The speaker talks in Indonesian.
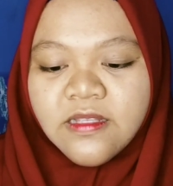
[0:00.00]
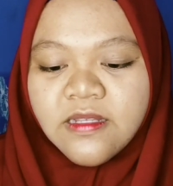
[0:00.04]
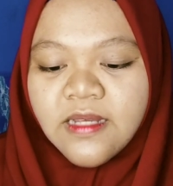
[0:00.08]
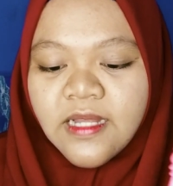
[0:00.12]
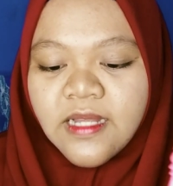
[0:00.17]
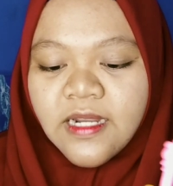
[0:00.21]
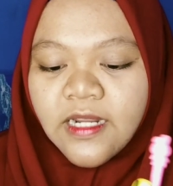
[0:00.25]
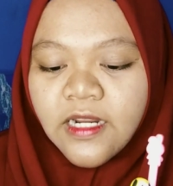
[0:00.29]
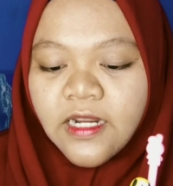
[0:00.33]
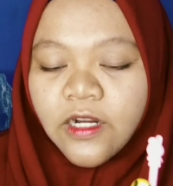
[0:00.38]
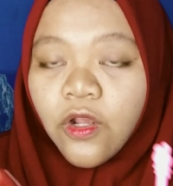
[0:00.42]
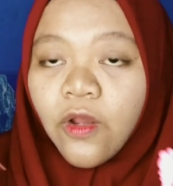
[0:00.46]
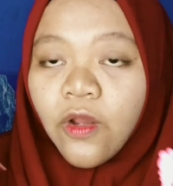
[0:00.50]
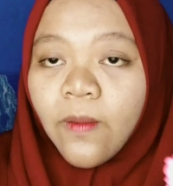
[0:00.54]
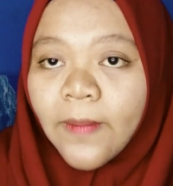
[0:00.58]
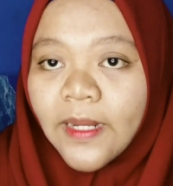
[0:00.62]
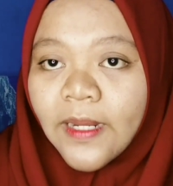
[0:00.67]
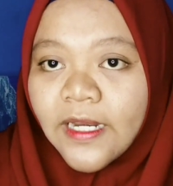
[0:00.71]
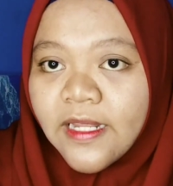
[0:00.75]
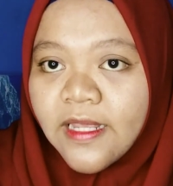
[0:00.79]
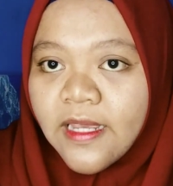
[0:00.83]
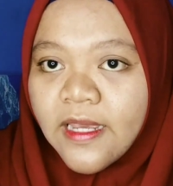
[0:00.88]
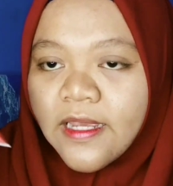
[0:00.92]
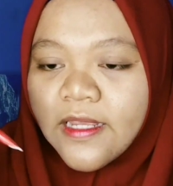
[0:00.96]
kalian
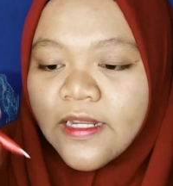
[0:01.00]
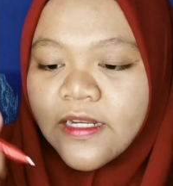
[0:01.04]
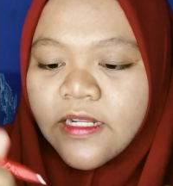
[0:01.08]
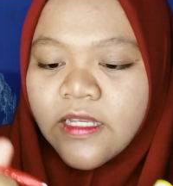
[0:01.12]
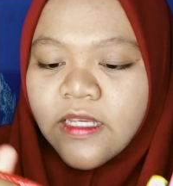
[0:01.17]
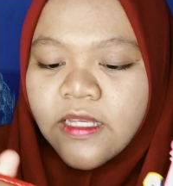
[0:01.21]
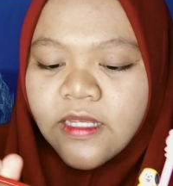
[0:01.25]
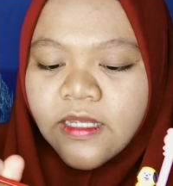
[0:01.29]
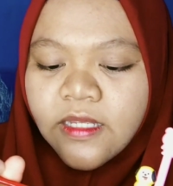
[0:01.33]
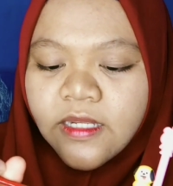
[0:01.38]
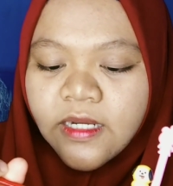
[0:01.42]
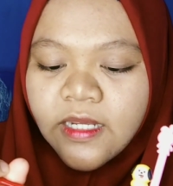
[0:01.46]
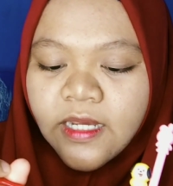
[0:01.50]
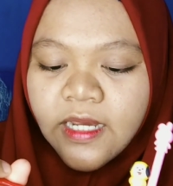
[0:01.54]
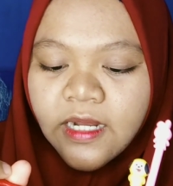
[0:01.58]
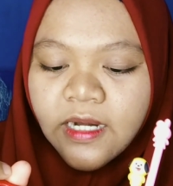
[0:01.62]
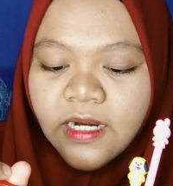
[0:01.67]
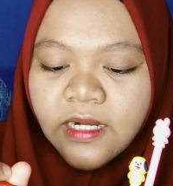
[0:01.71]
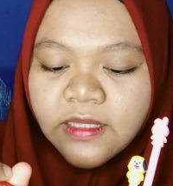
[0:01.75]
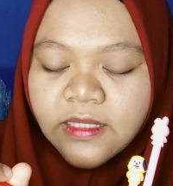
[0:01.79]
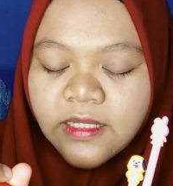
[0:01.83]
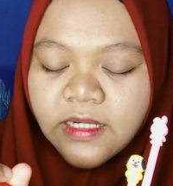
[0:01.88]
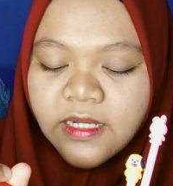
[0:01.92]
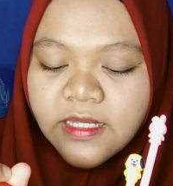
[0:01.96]
komen ya ini ini
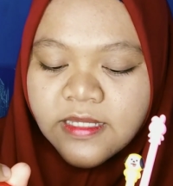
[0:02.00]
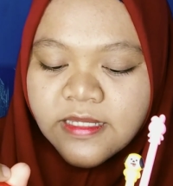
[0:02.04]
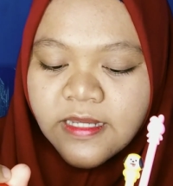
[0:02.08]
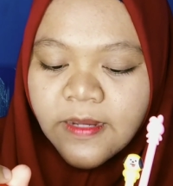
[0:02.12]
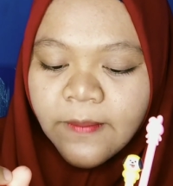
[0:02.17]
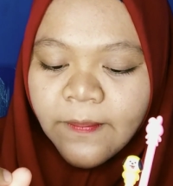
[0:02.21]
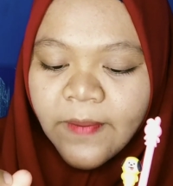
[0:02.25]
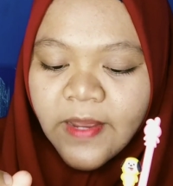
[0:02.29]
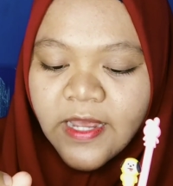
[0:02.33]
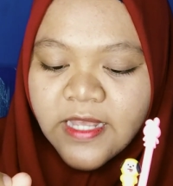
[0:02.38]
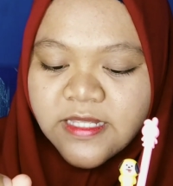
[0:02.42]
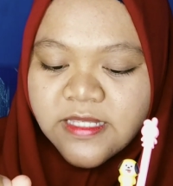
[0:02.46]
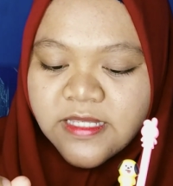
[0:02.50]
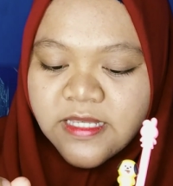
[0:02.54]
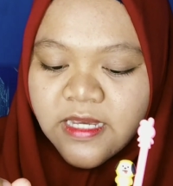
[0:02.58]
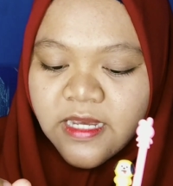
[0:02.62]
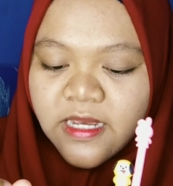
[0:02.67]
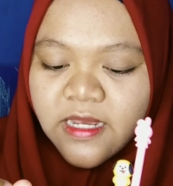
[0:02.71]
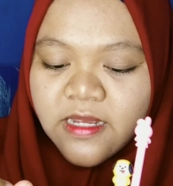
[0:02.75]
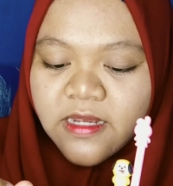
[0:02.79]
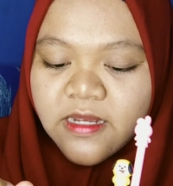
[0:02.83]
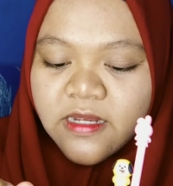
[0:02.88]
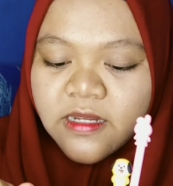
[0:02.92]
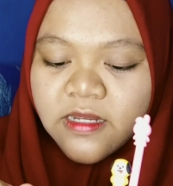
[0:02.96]
karakternya siapa
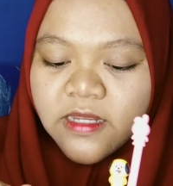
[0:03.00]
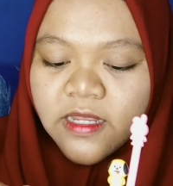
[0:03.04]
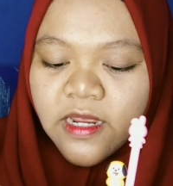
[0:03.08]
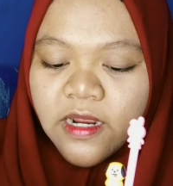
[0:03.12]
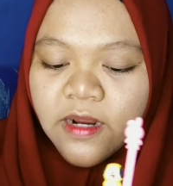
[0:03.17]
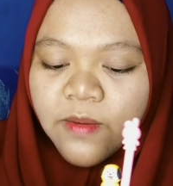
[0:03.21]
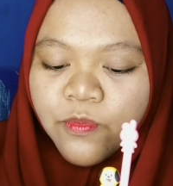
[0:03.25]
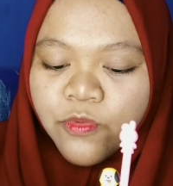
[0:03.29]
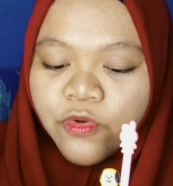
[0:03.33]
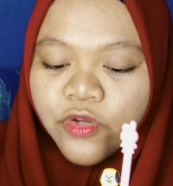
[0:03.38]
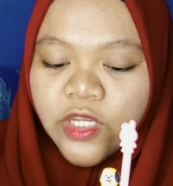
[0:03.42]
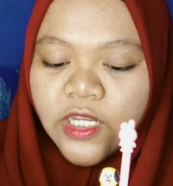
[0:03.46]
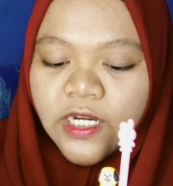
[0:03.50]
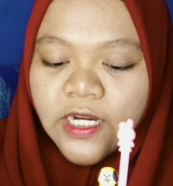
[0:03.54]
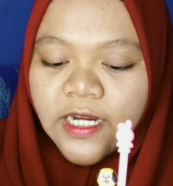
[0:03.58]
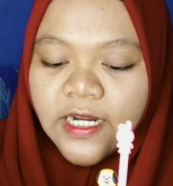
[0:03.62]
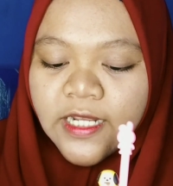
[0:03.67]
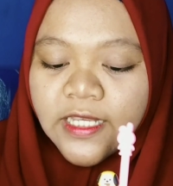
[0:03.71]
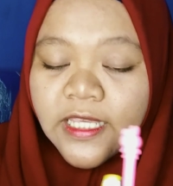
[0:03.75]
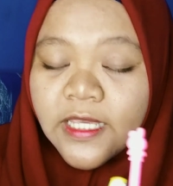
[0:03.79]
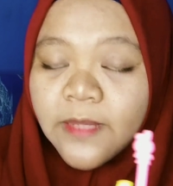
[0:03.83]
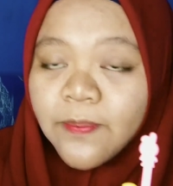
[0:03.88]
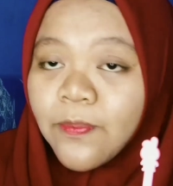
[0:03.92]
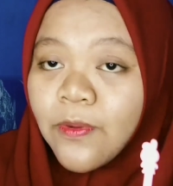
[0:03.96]
aja yang mungkin
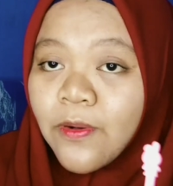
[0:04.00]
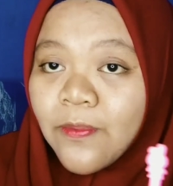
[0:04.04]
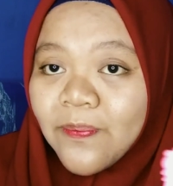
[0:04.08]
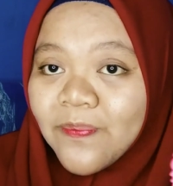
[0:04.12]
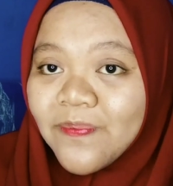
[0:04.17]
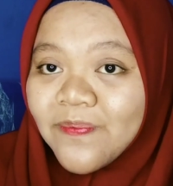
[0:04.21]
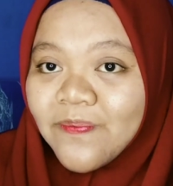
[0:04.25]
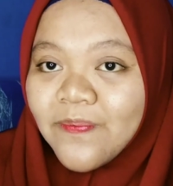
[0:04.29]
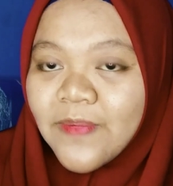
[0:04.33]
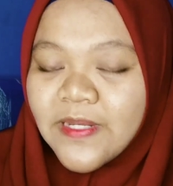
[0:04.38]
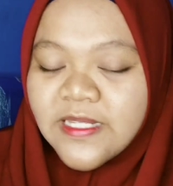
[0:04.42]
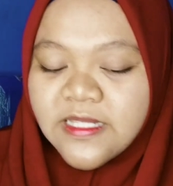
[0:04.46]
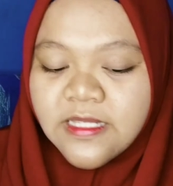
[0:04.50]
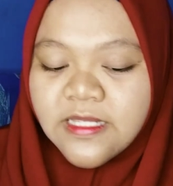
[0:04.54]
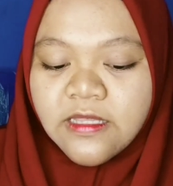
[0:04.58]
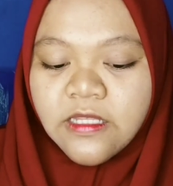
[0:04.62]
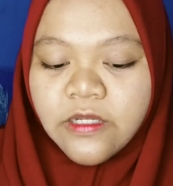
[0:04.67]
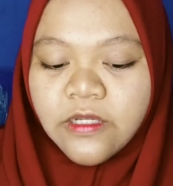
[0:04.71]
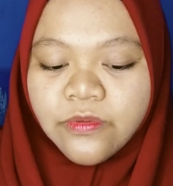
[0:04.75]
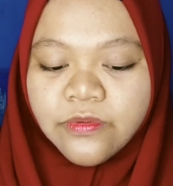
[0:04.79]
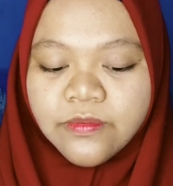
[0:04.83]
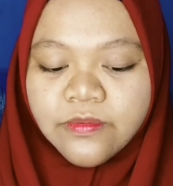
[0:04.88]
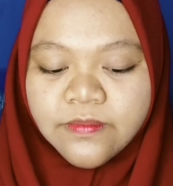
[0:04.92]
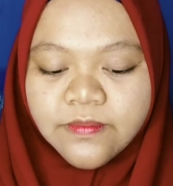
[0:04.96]
anak K-pop pasti
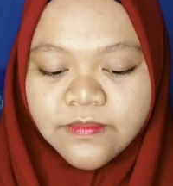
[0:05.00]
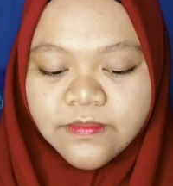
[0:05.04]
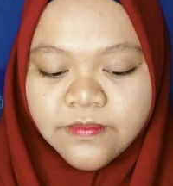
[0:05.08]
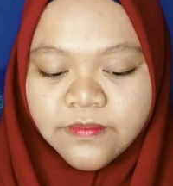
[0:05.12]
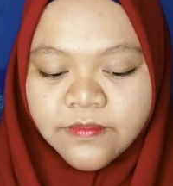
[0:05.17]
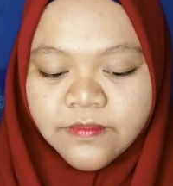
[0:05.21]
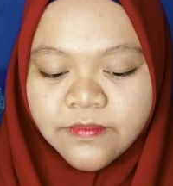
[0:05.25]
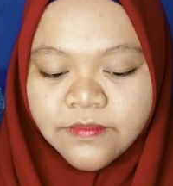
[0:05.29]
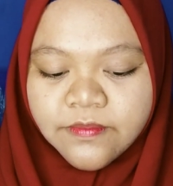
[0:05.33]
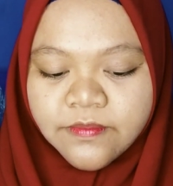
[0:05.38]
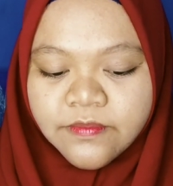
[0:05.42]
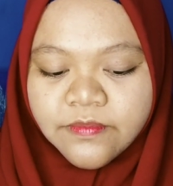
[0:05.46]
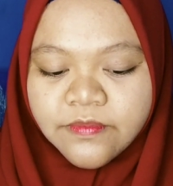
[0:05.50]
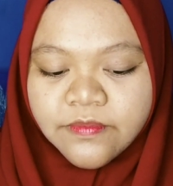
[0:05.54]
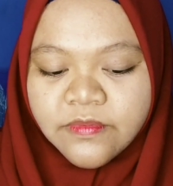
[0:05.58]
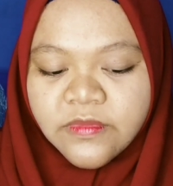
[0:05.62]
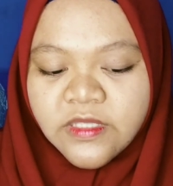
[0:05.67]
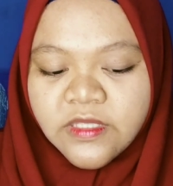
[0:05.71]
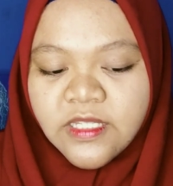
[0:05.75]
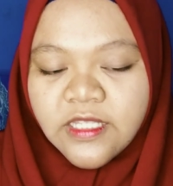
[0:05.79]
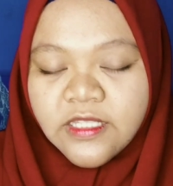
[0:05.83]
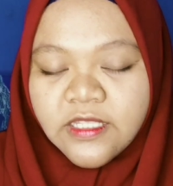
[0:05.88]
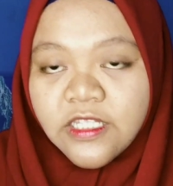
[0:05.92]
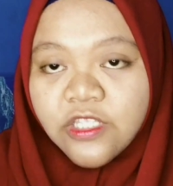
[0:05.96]
tahu
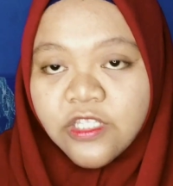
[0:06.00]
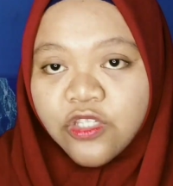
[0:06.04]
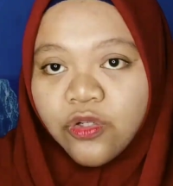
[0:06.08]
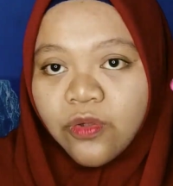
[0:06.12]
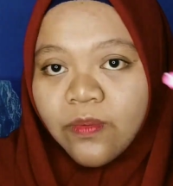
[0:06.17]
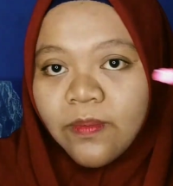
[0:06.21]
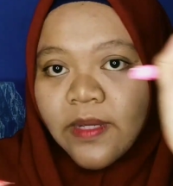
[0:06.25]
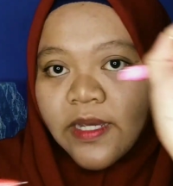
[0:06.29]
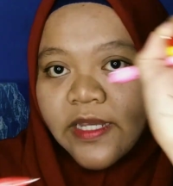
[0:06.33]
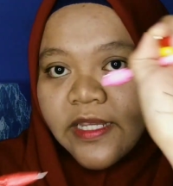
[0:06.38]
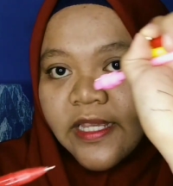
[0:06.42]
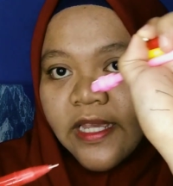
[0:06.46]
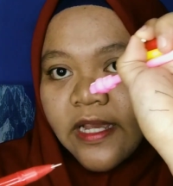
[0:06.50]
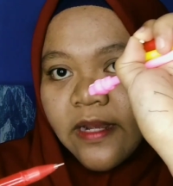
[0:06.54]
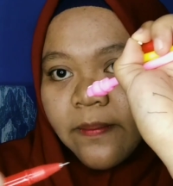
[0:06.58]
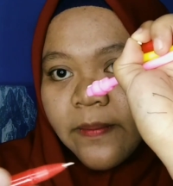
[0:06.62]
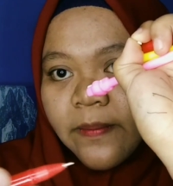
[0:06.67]
kita coba yang